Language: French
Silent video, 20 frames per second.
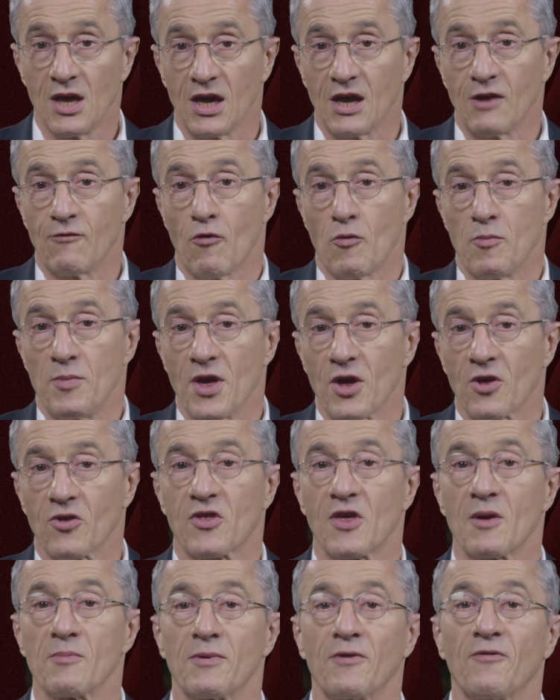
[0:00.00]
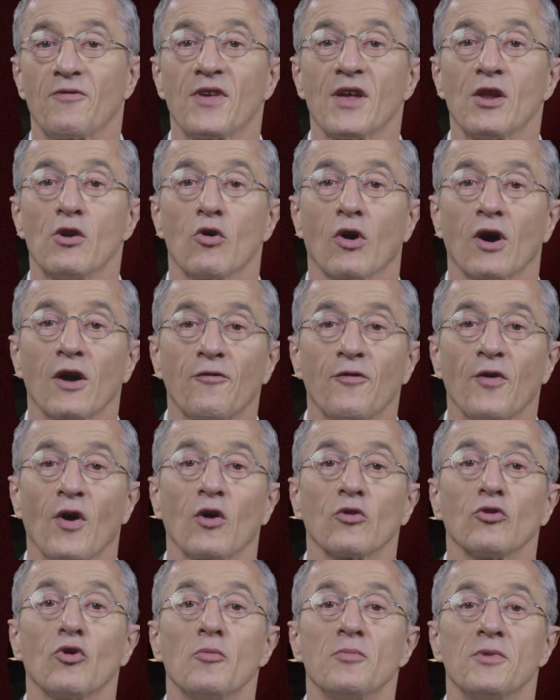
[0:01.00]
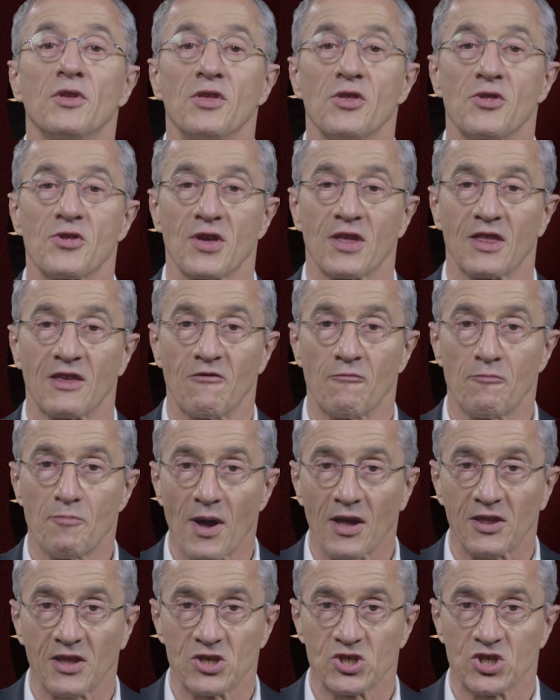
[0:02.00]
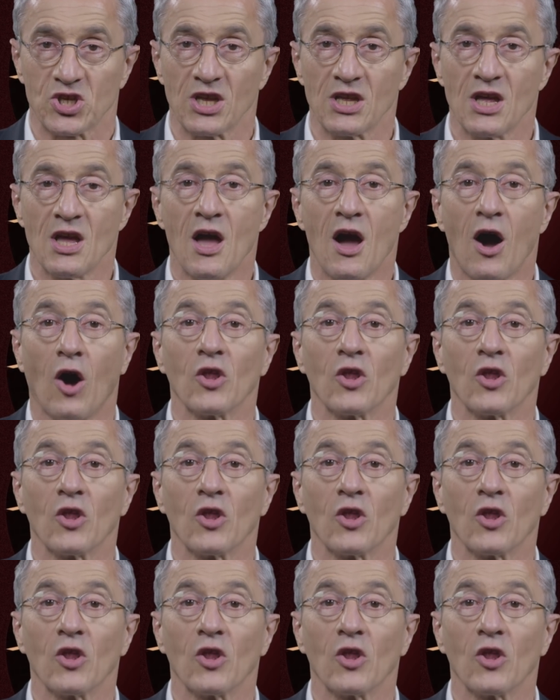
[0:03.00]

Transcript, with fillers: Il veut bien simplifier le référendum d'initiative partagée